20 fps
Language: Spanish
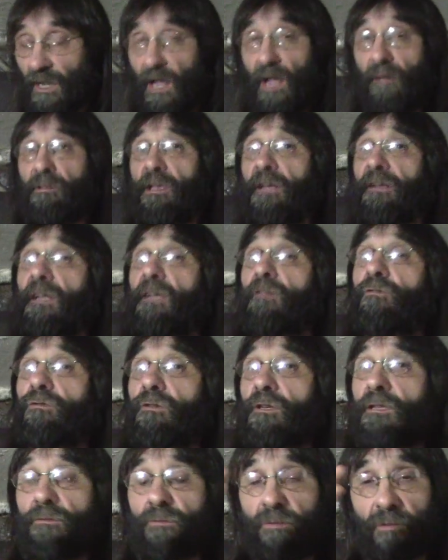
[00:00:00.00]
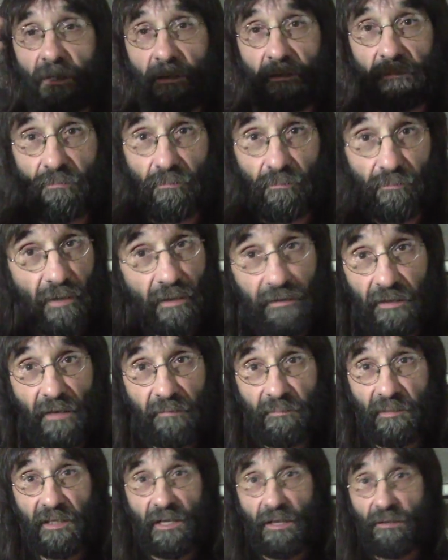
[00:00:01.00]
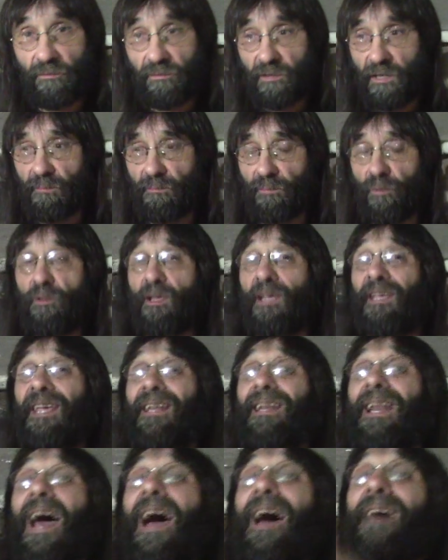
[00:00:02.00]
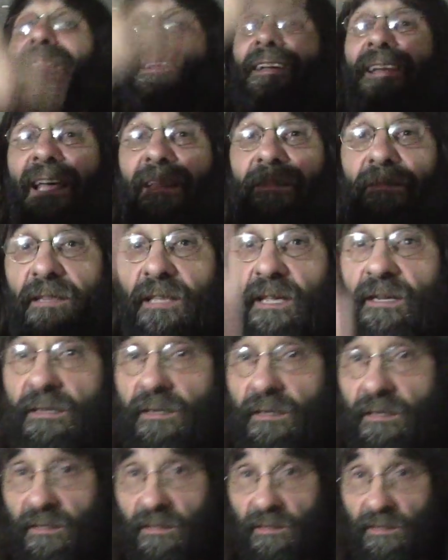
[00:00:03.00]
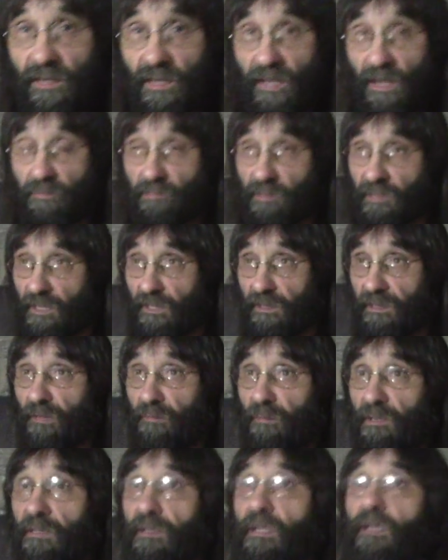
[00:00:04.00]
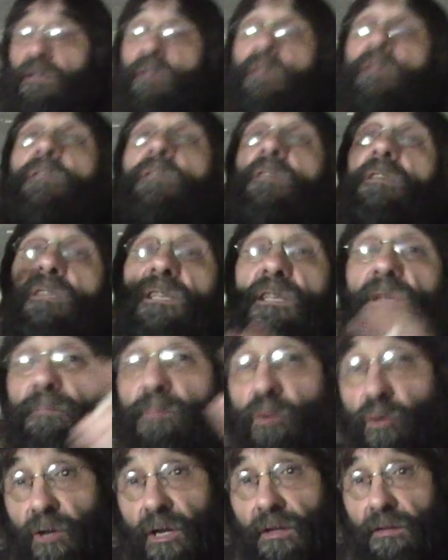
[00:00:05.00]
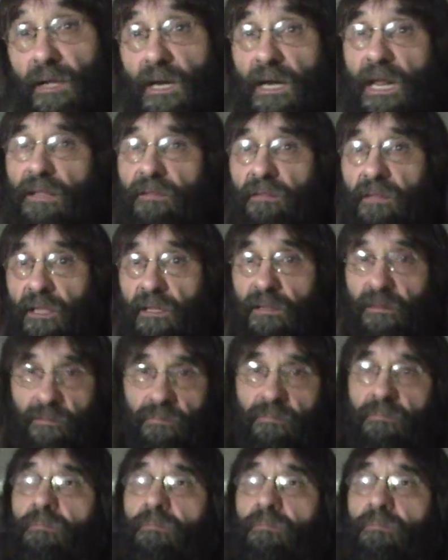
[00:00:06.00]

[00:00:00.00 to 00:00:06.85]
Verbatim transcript: había recorrido en un determinado tiempo, de que la adelantan, evidentemente se ponen delante